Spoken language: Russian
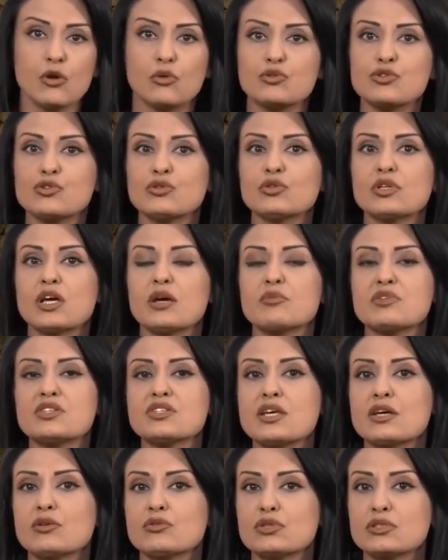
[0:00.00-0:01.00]
Ученые
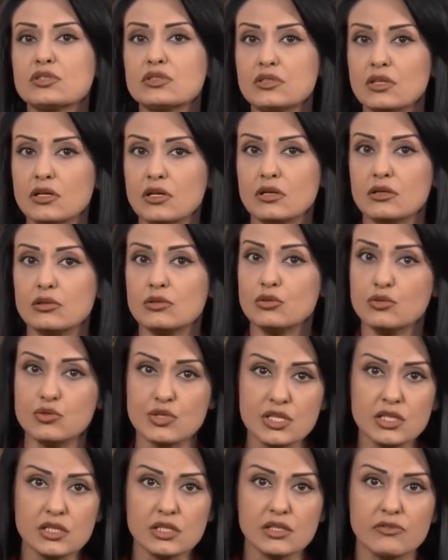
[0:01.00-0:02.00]
объясняют это так.
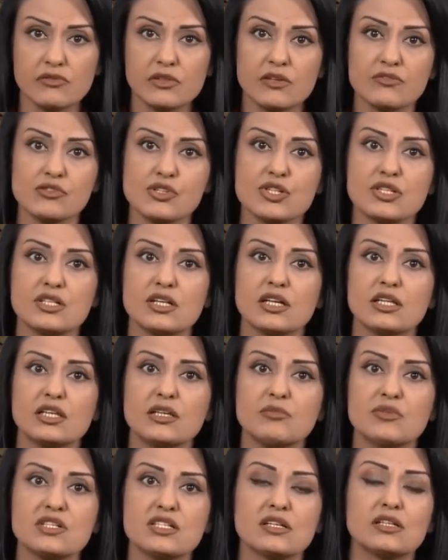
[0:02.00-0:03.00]
Грузины, являвшиеся
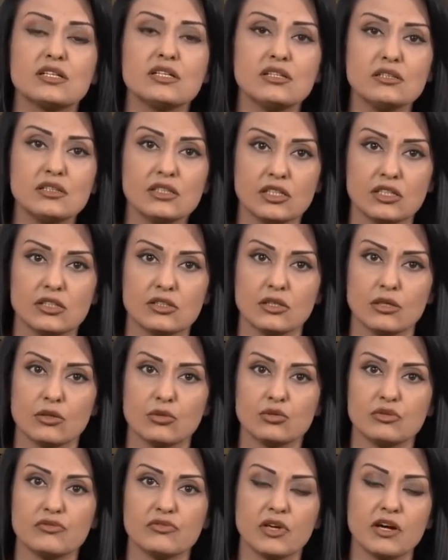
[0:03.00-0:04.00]
одним из коренных
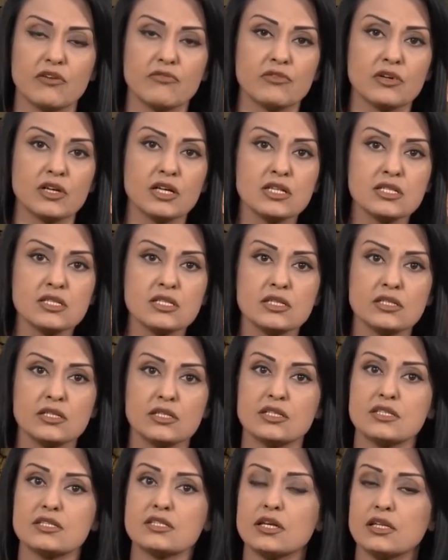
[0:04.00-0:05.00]
народов Кавказа,
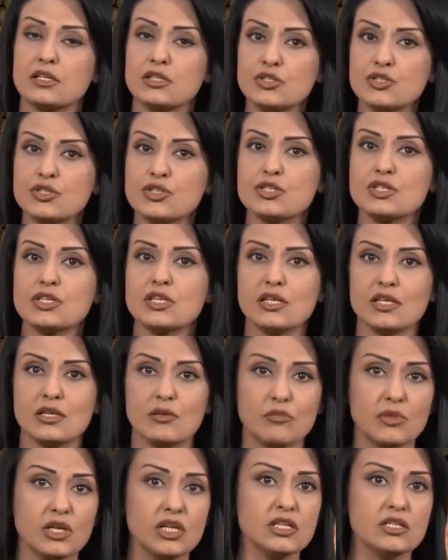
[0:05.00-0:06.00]
исторически
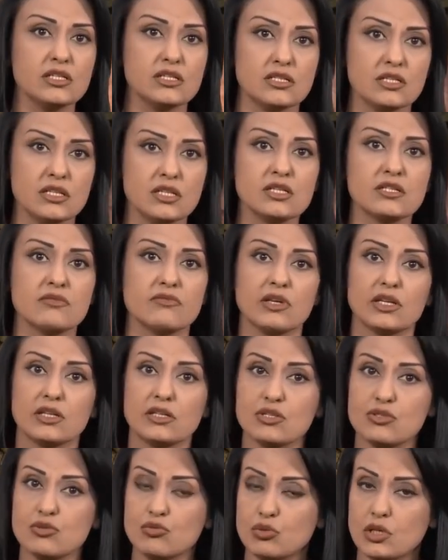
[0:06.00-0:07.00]
имели здесь свои
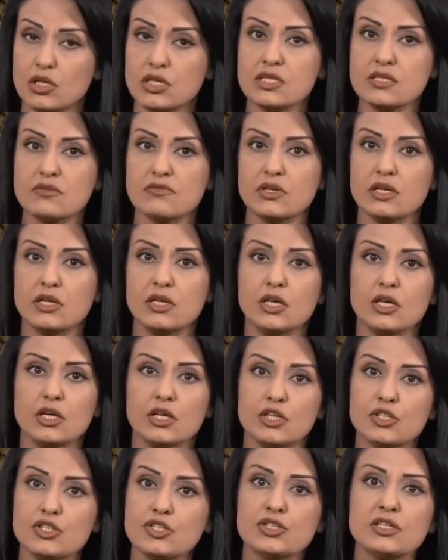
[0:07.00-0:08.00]
государства
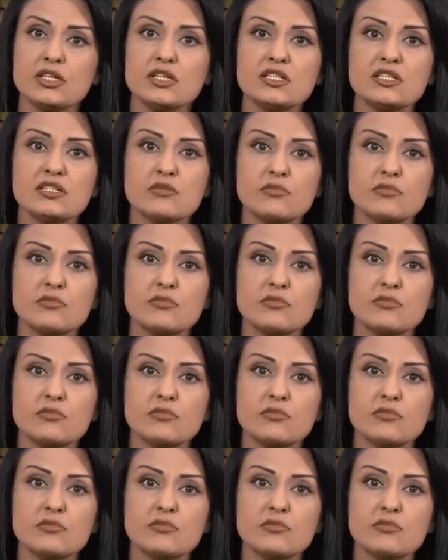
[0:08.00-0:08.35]
и считали